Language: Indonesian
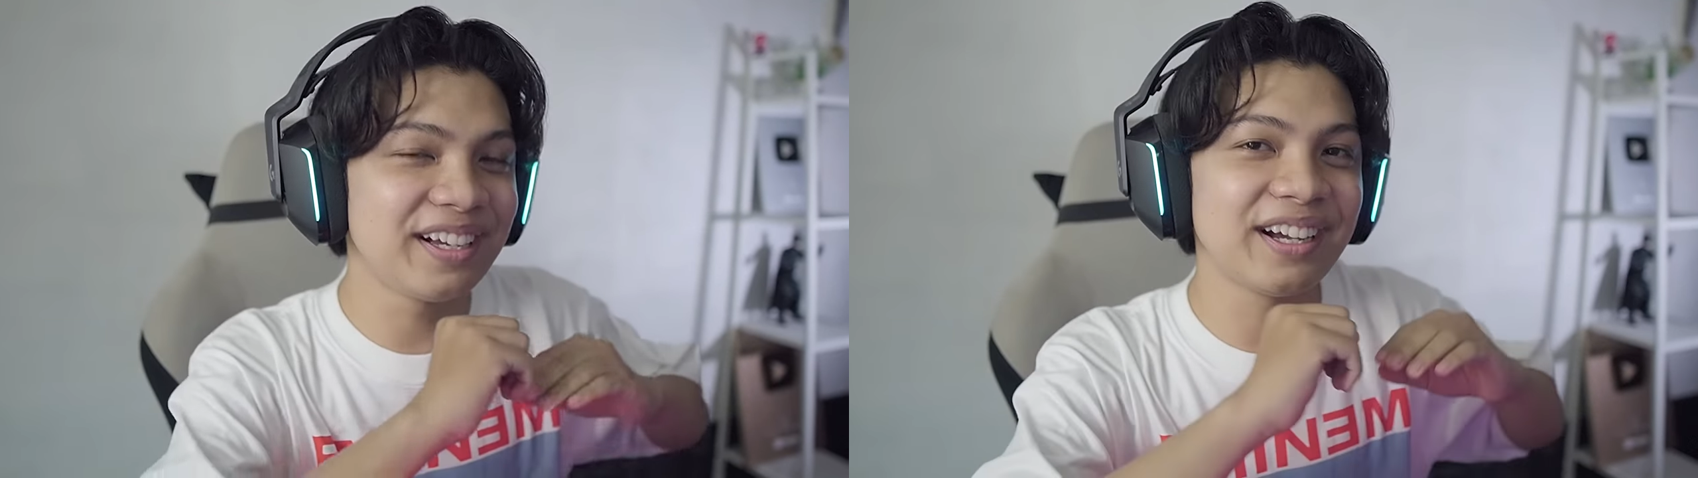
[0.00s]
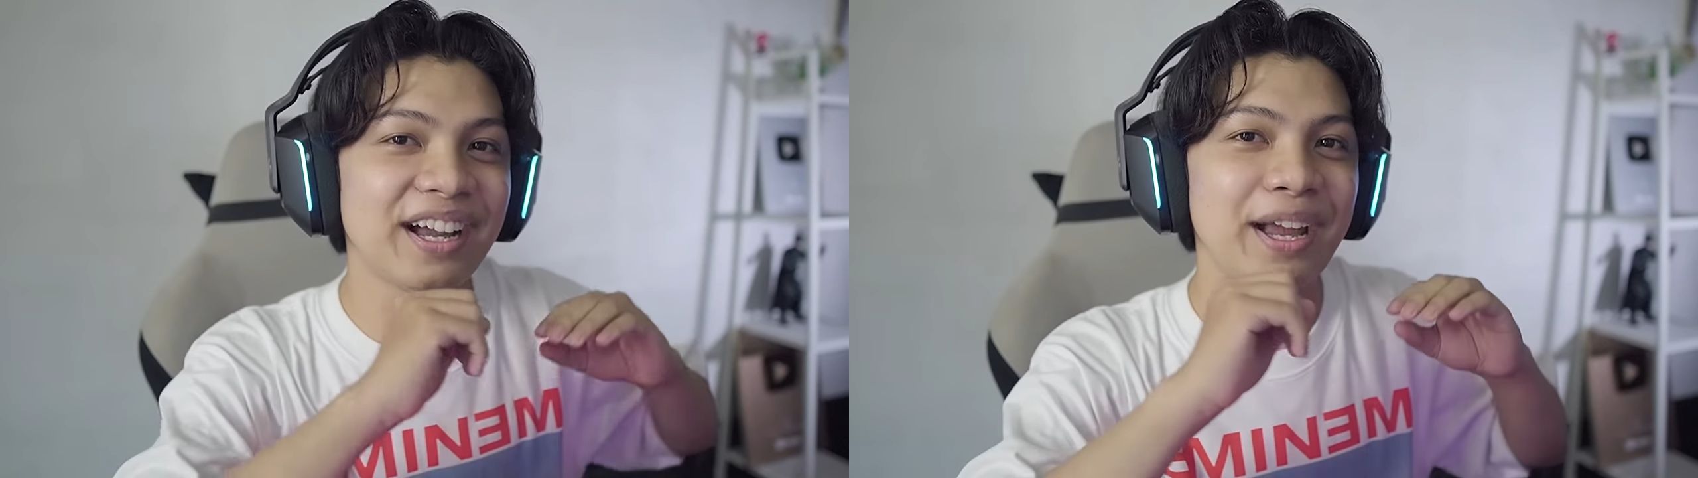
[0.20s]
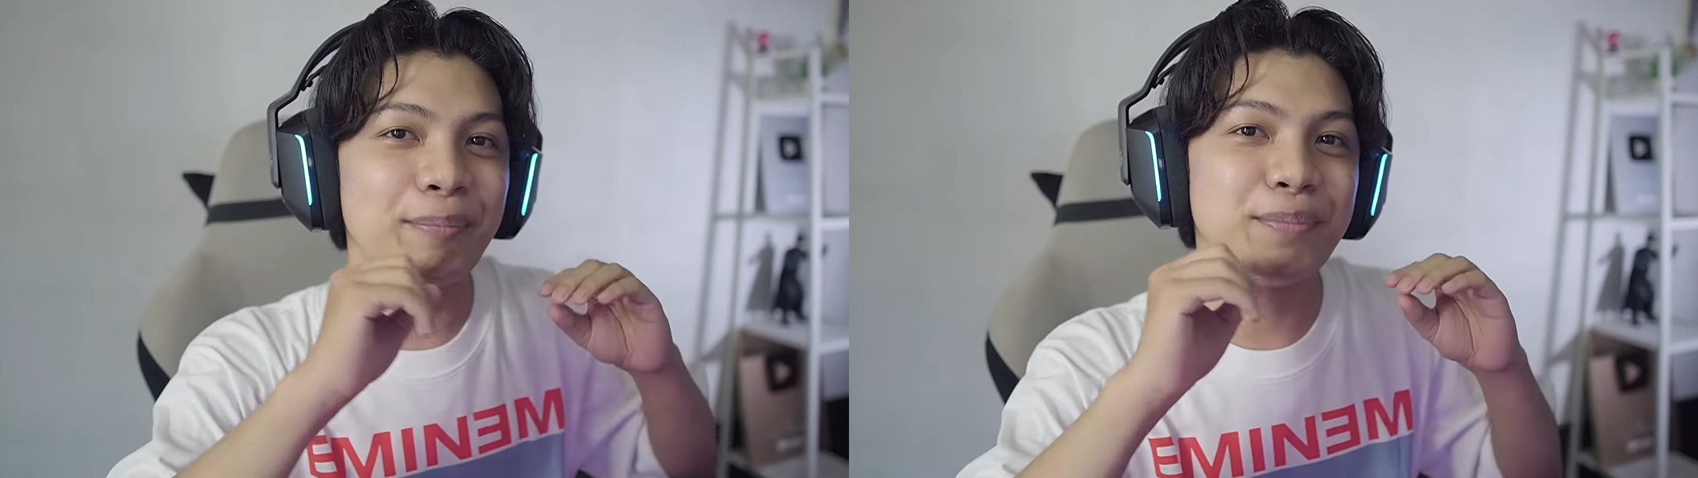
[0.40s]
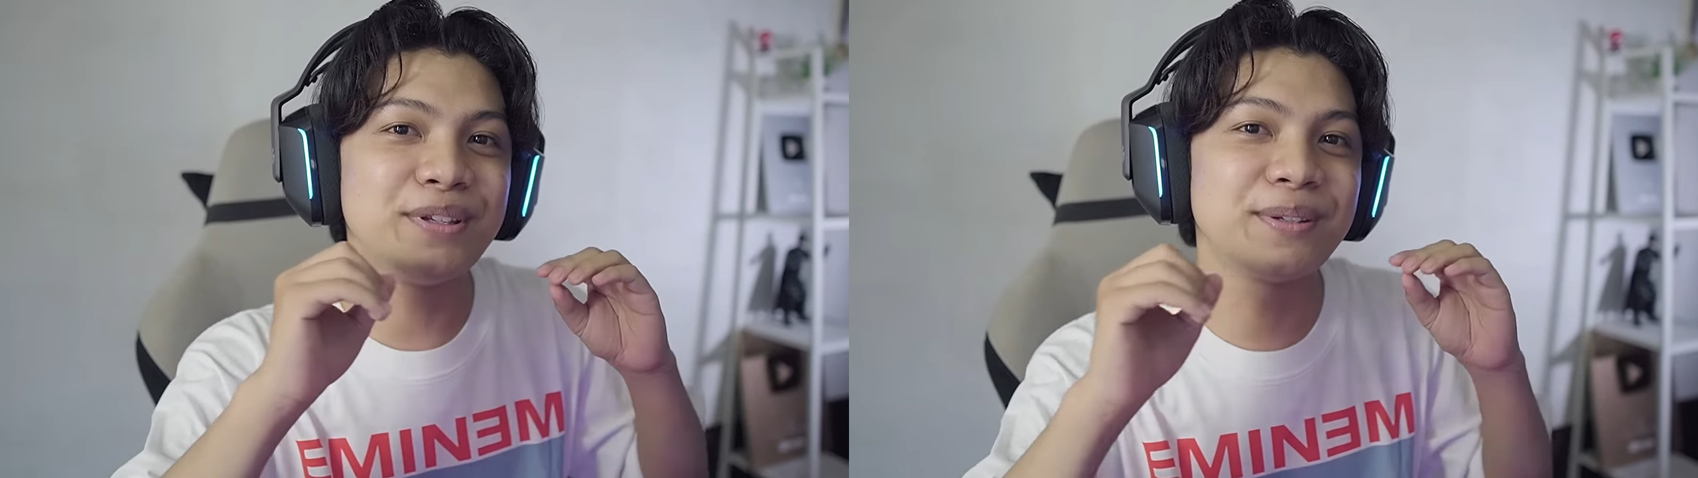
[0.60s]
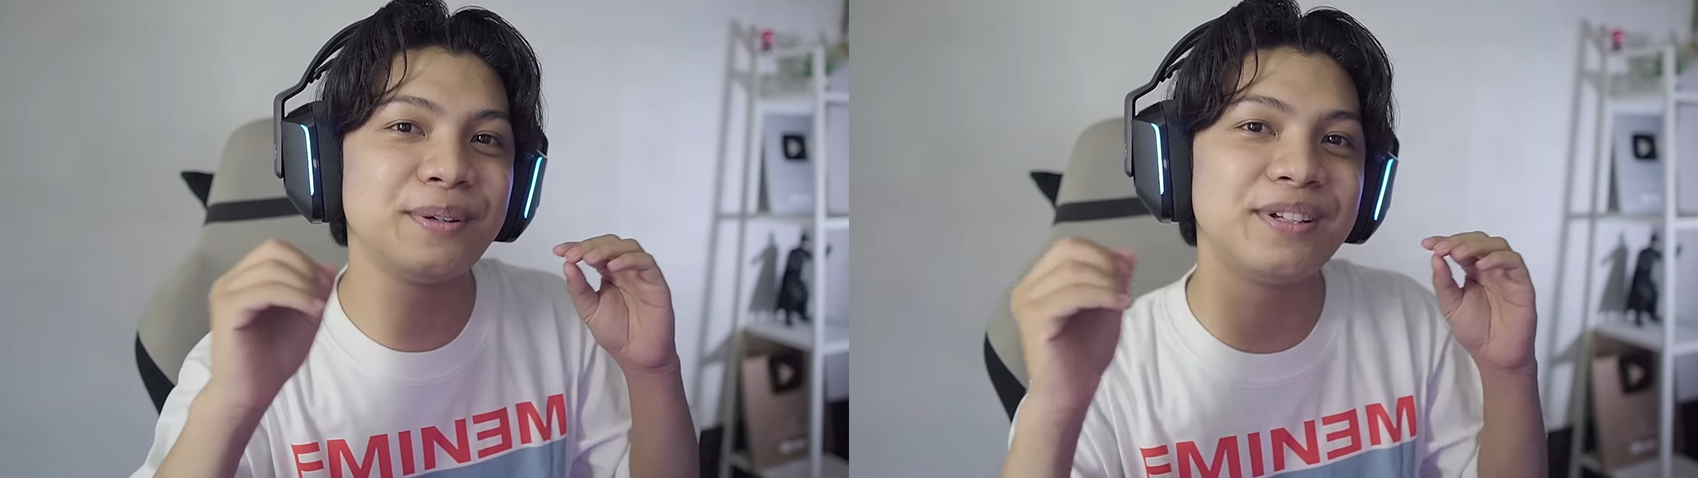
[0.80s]
ke
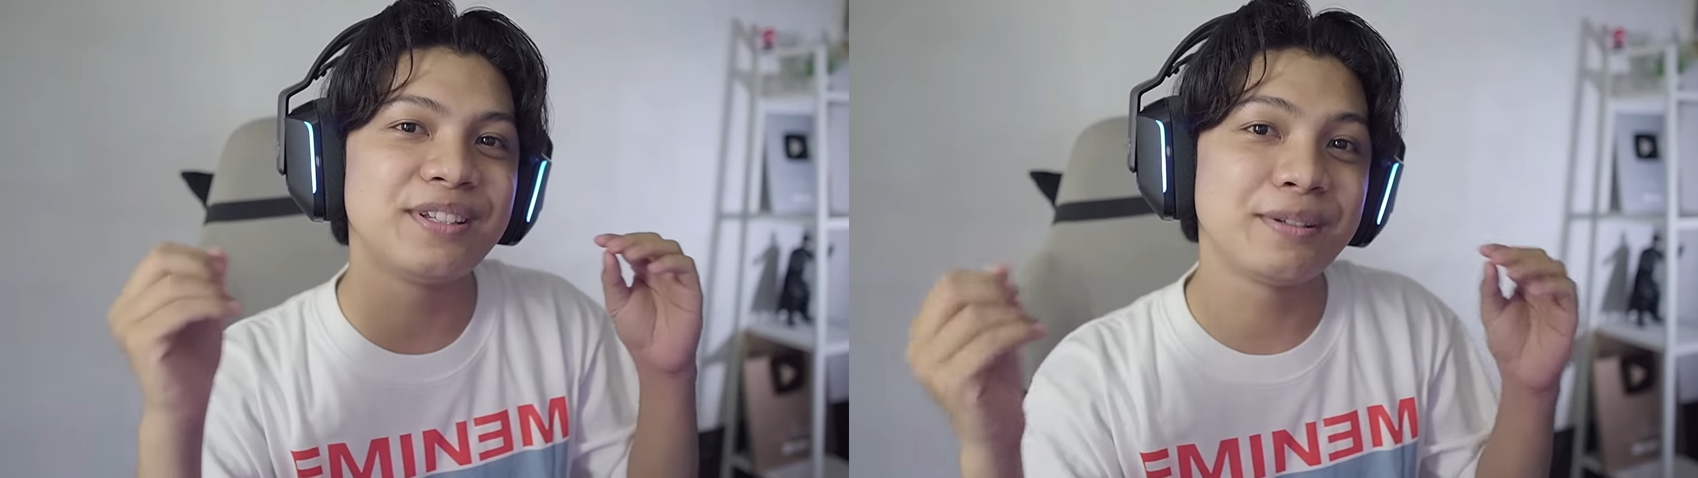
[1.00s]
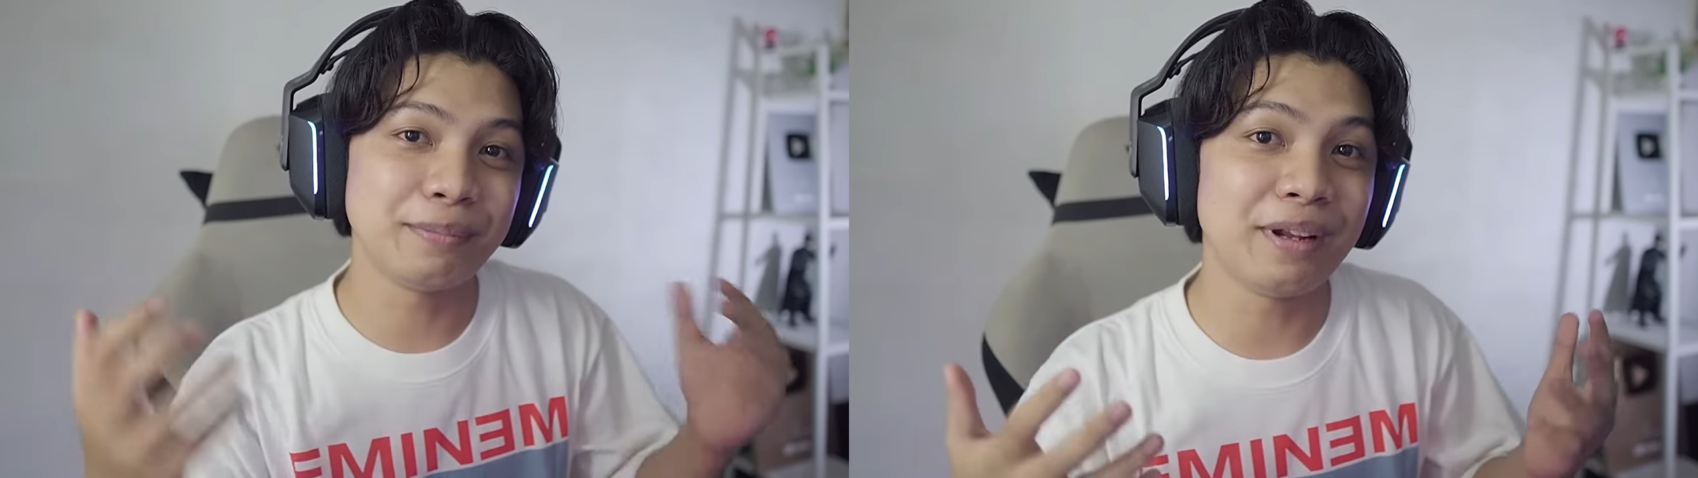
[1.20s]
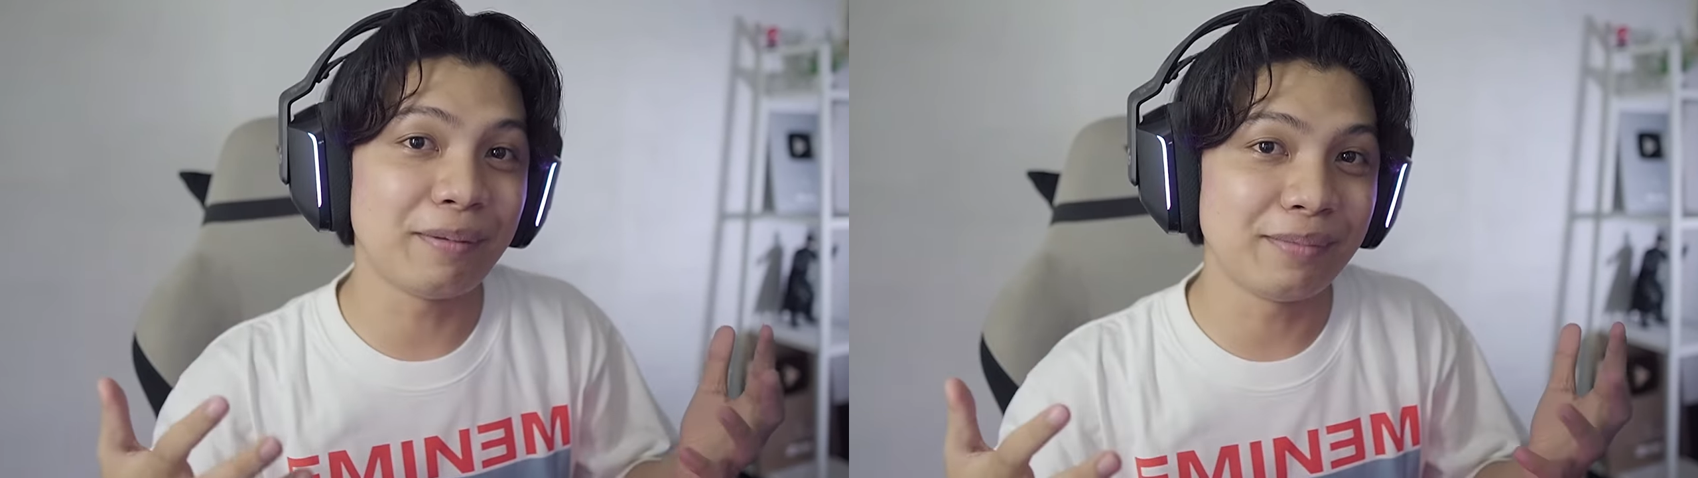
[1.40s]
episode 19